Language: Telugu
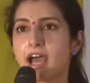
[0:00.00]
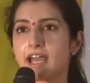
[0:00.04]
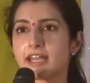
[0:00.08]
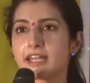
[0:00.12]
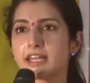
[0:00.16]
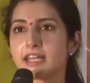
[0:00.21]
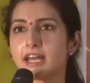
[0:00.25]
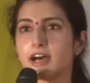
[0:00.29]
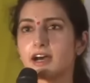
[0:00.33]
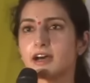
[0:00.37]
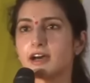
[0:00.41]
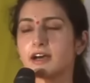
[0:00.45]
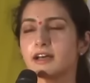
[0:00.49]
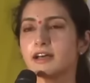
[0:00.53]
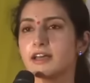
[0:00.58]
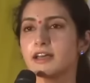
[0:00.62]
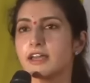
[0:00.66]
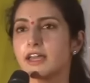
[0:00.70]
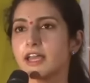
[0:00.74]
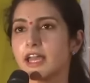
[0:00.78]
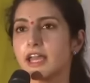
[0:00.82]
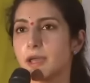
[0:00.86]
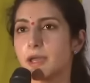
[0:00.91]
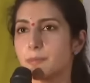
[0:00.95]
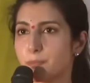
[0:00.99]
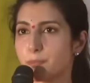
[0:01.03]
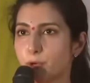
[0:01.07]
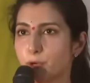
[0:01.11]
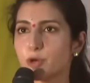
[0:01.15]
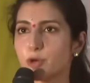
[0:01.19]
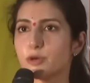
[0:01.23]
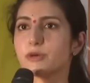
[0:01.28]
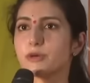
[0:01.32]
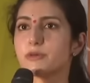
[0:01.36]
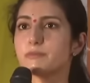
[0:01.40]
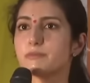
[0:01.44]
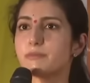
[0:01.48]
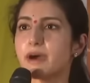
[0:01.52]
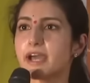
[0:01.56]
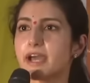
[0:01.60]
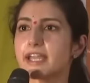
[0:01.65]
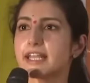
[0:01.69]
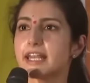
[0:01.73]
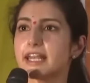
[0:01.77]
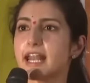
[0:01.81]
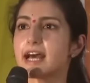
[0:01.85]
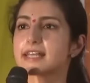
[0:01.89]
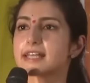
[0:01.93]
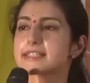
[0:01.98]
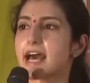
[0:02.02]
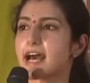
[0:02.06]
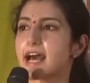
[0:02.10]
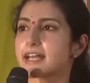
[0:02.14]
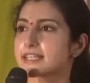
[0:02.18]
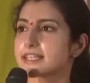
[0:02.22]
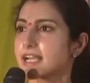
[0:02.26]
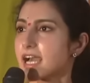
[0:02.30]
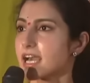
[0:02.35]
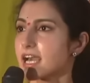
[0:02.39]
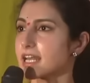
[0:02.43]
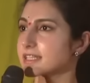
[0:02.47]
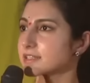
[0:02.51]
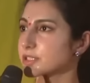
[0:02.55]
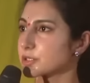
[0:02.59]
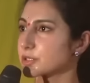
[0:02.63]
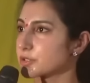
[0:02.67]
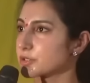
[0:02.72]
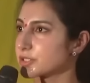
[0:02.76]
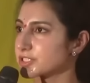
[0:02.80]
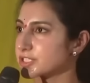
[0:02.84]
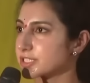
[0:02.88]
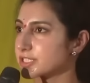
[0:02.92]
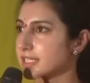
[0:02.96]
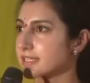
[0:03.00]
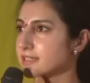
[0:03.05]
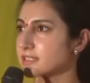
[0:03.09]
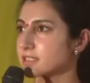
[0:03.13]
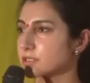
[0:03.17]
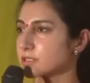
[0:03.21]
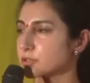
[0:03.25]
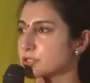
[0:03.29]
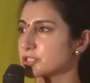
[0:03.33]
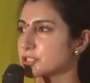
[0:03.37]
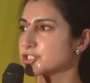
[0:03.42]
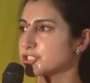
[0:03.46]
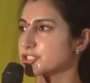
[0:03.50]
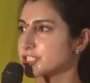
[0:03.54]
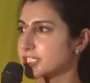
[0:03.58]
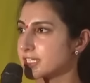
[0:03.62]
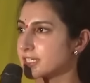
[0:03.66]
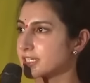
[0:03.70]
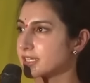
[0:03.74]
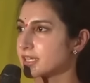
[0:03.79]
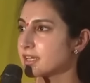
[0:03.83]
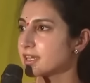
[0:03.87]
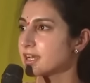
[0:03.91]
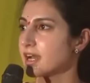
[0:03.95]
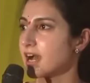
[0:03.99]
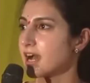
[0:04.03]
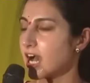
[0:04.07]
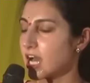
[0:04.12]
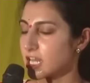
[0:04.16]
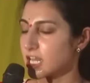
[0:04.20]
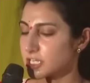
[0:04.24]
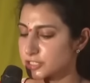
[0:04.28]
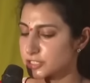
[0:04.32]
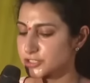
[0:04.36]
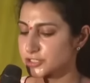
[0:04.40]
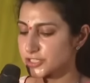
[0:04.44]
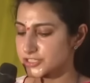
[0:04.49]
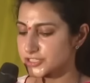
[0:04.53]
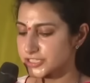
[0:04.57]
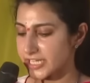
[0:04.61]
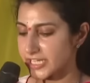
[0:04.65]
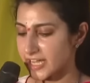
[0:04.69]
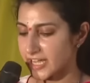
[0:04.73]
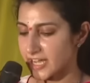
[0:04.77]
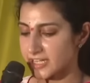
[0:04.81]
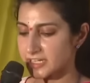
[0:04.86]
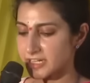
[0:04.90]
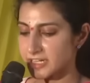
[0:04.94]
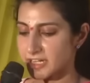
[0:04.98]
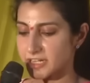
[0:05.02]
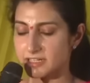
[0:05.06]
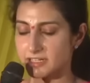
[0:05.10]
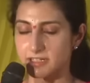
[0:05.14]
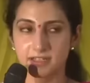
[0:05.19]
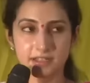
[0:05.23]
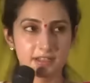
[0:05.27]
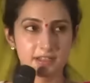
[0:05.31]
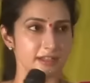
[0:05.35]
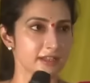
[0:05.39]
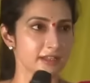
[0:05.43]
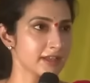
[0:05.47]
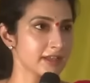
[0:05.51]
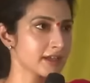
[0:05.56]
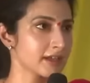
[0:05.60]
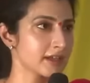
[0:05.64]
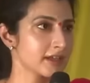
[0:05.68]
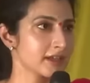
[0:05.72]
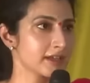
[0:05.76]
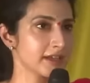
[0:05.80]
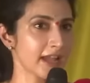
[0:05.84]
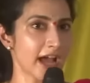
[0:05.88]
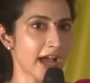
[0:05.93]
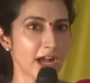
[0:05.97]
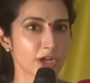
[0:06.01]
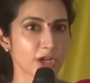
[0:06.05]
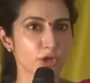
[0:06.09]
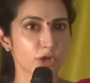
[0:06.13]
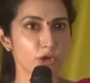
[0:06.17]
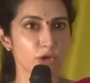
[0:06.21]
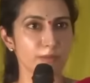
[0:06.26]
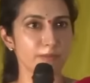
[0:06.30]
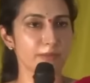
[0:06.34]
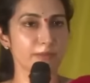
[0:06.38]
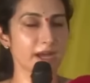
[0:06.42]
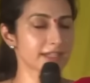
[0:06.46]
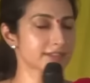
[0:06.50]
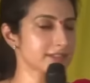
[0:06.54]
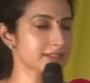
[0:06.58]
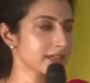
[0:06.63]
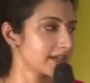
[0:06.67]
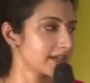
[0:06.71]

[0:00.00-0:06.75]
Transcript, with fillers: ఆయన ఎప్పుడు మహిళా సాధికారత గురించి గురించి ఆలోచించే ఆయన నాకు మా